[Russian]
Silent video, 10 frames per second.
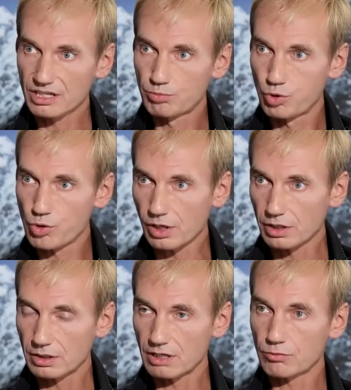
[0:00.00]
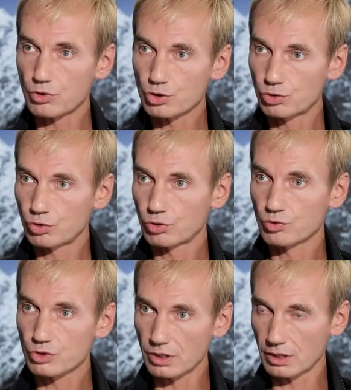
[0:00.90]
отбор того, что
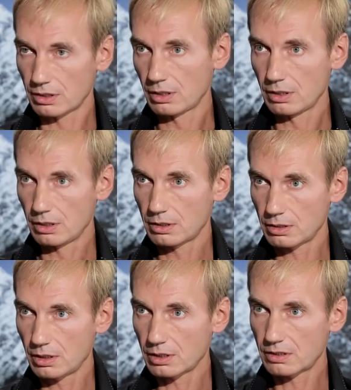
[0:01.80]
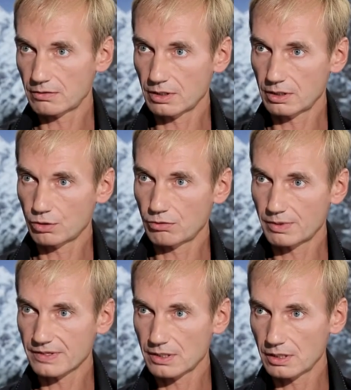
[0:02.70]
нужно для этого или иного
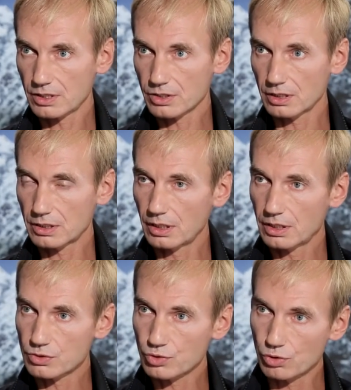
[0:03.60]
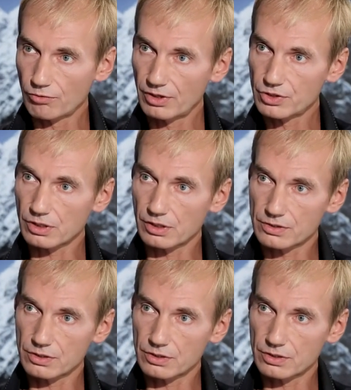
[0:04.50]
персонажа, это и есть уже увеличительное